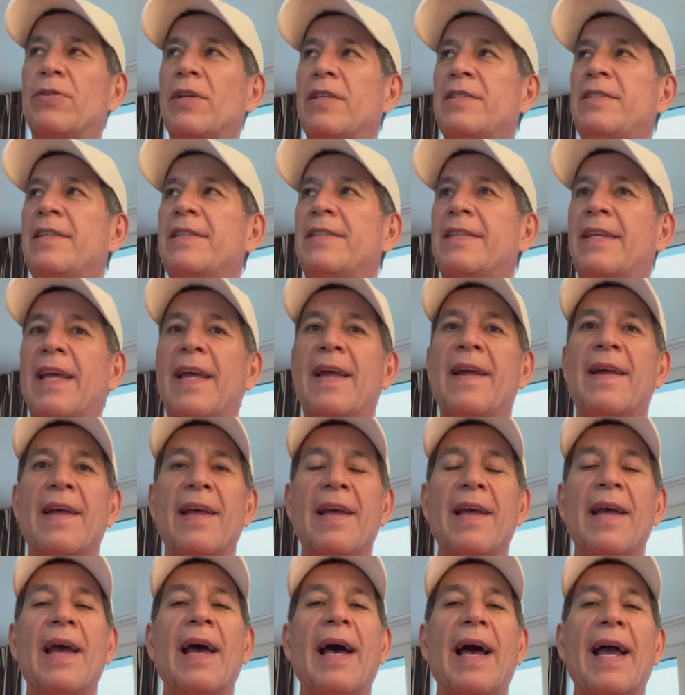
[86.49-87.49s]
Así es que
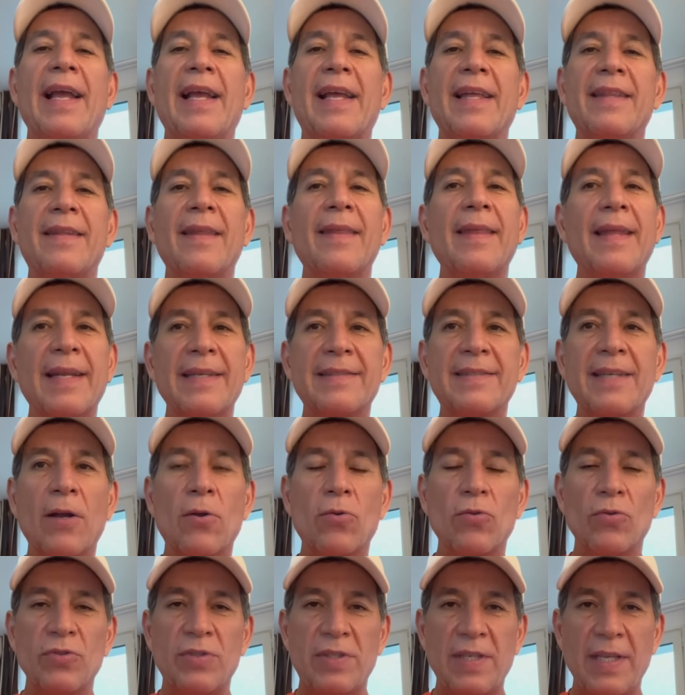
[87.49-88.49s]
hay que tener esa
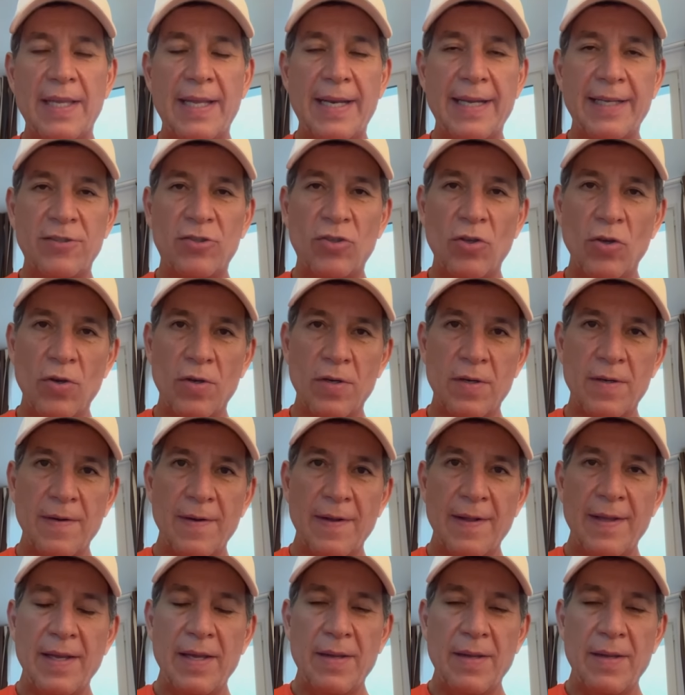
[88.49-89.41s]
consideración